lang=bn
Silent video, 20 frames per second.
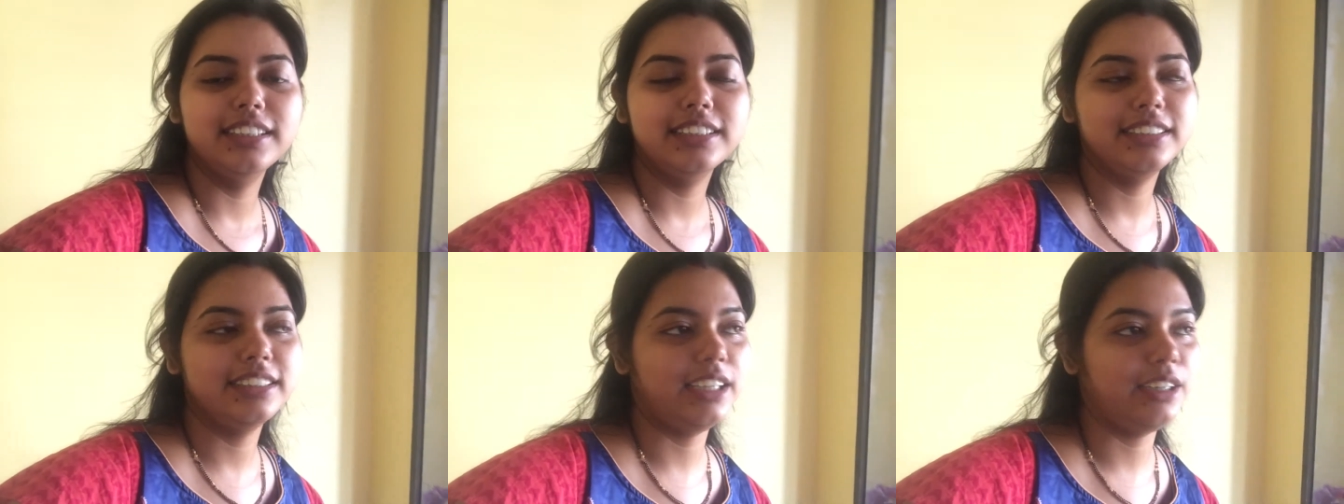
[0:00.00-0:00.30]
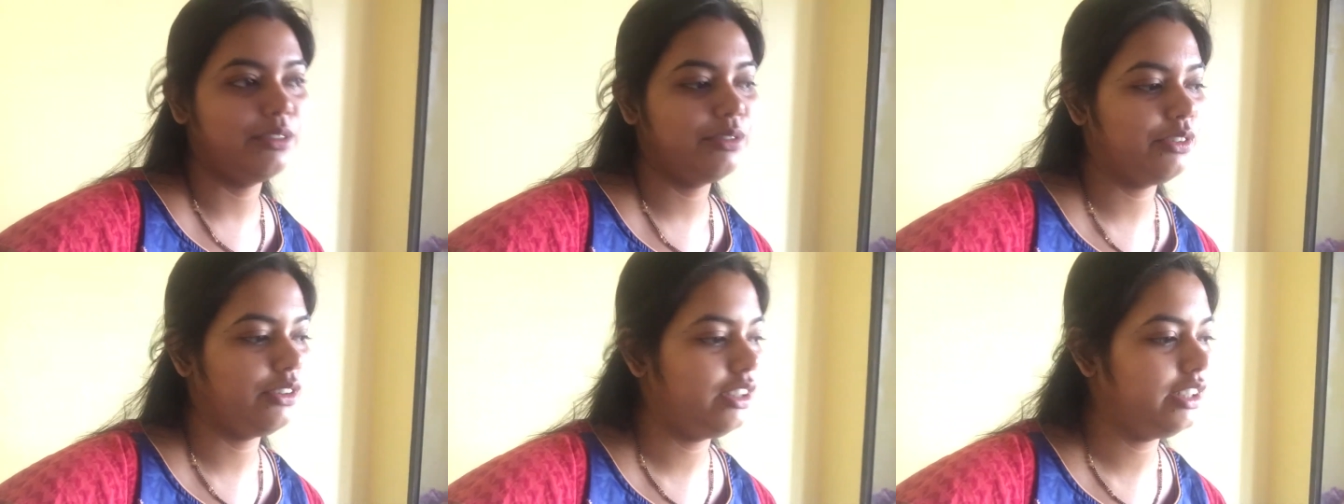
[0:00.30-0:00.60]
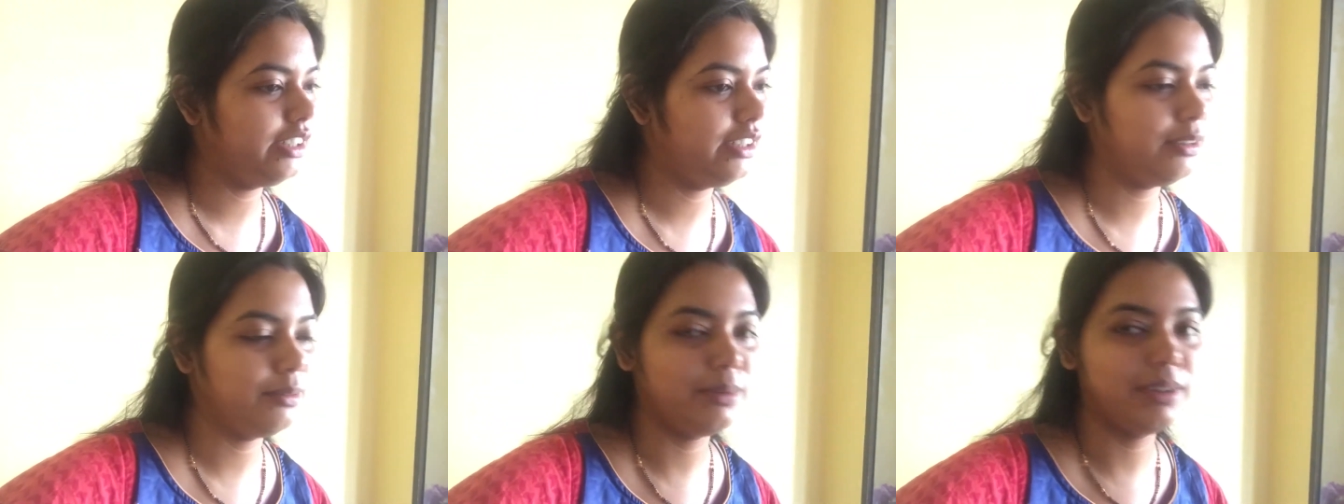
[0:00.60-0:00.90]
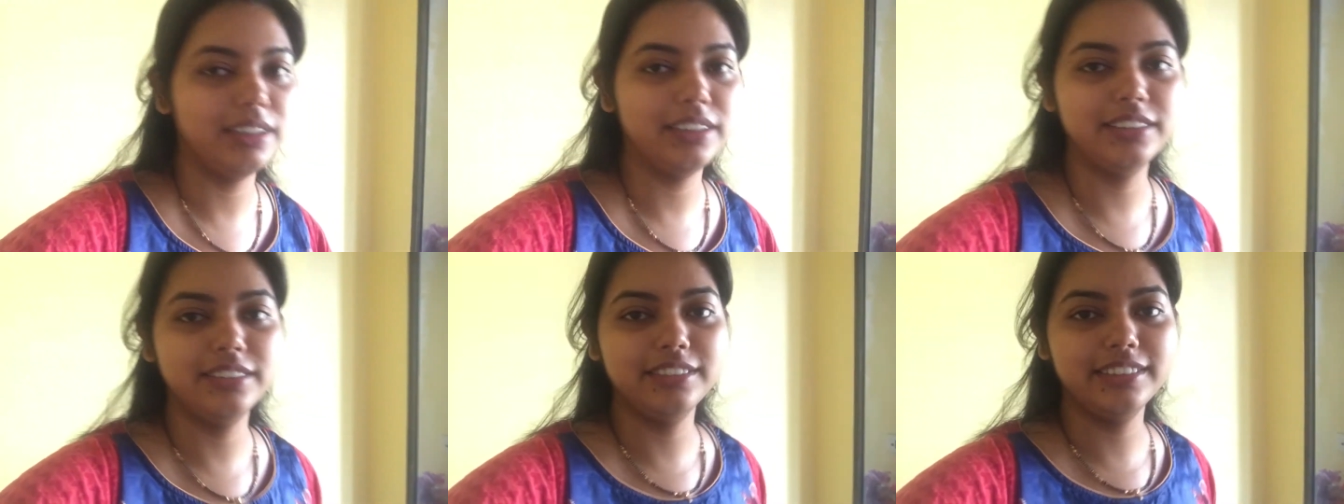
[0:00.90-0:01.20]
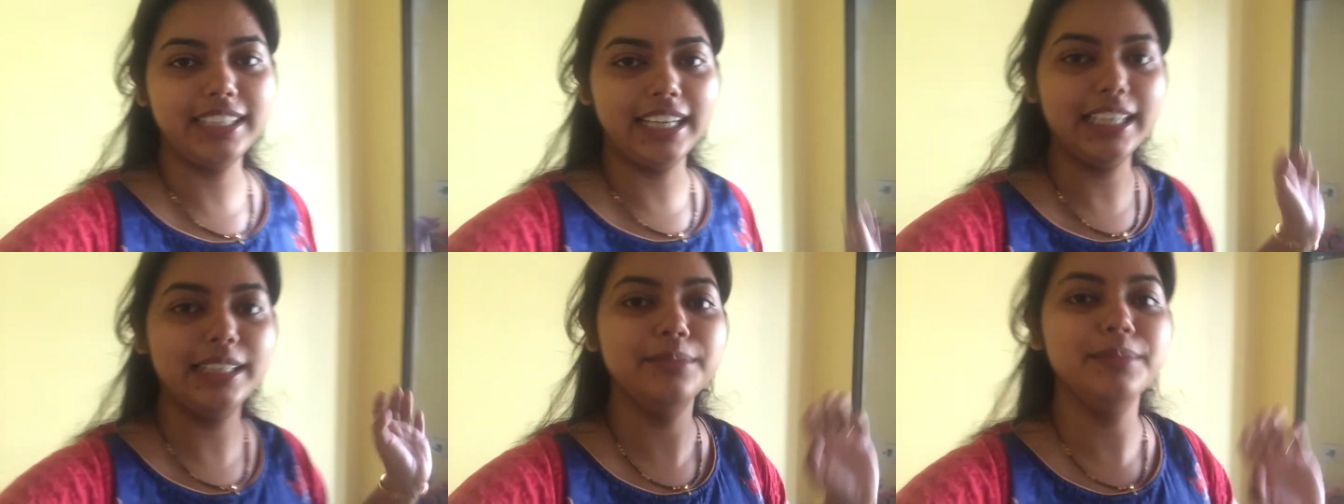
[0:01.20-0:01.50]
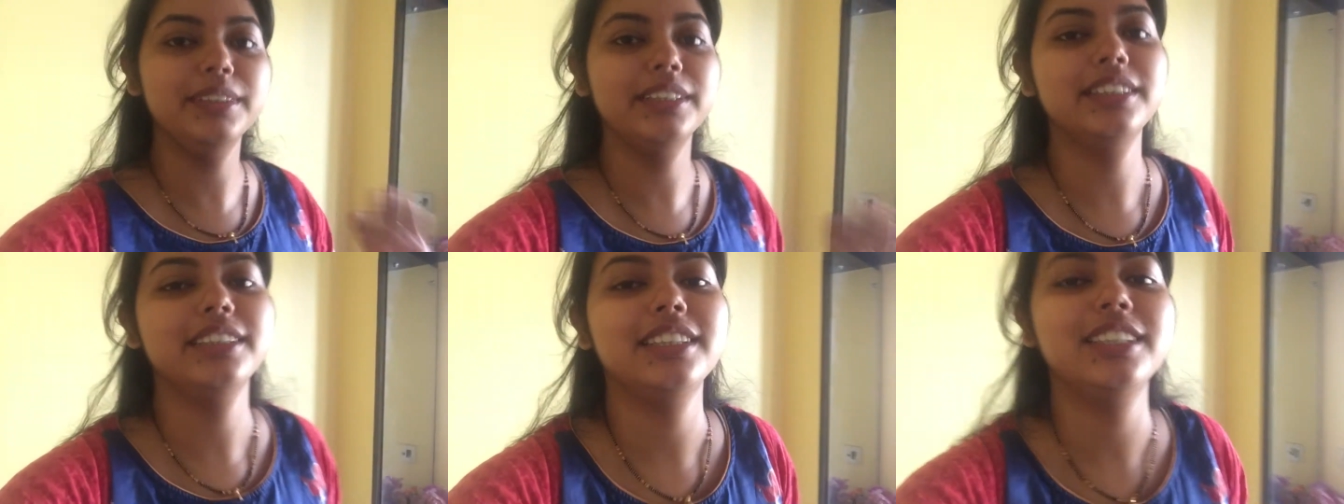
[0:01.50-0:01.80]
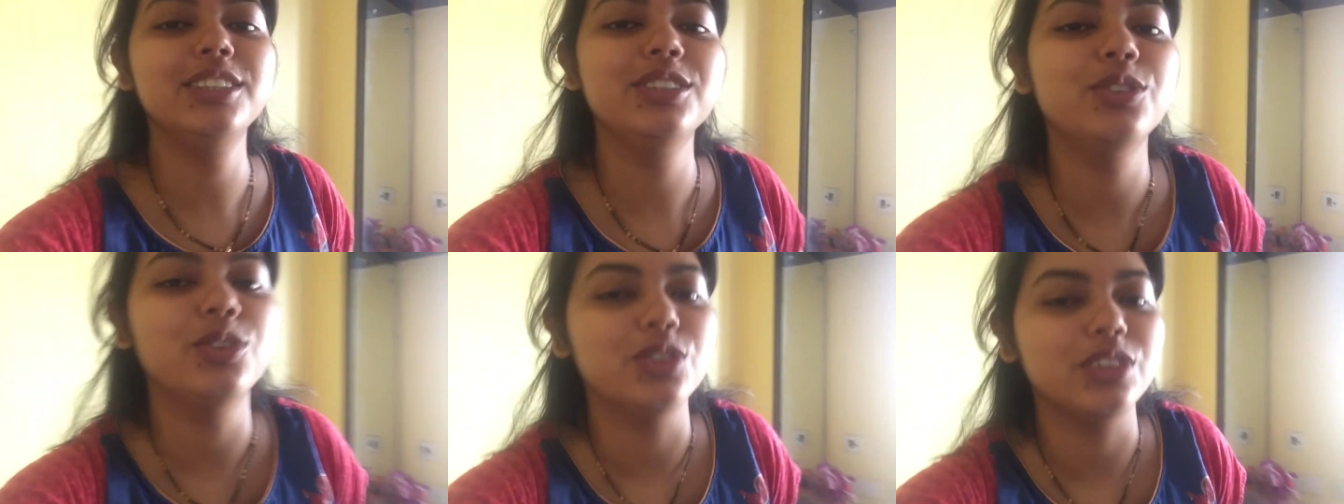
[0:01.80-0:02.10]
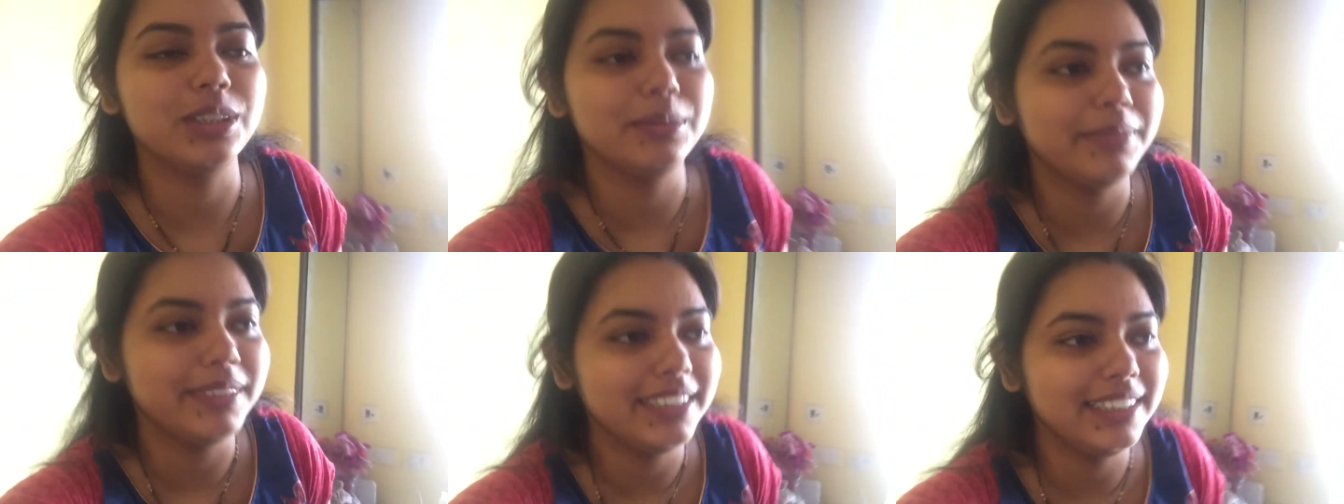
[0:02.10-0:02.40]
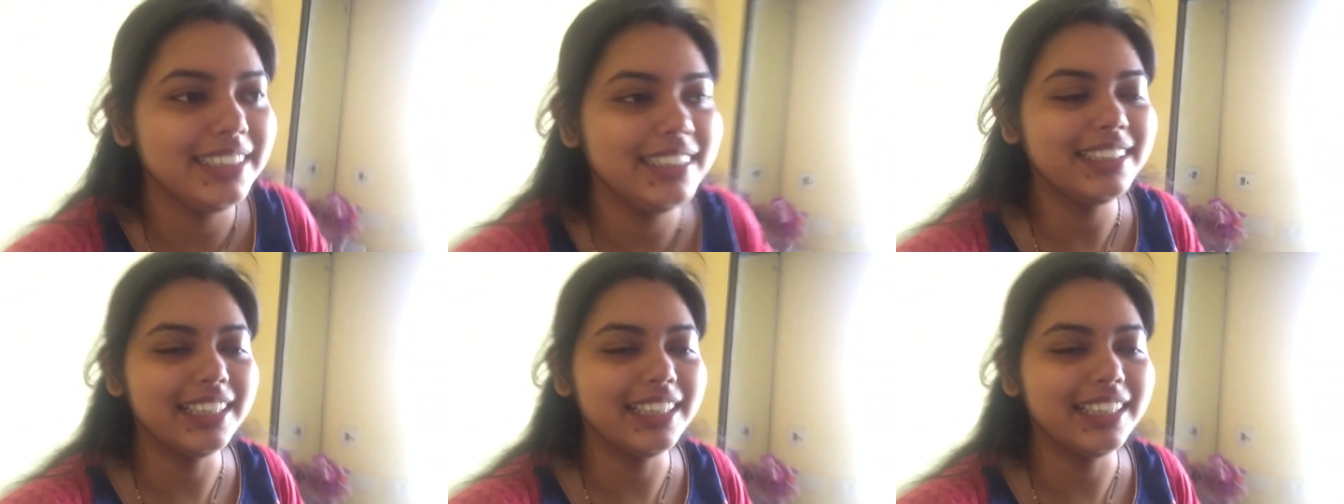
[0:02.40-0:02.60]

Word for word: যার ফলে আমার টাইমে কিছু করতে পারিনি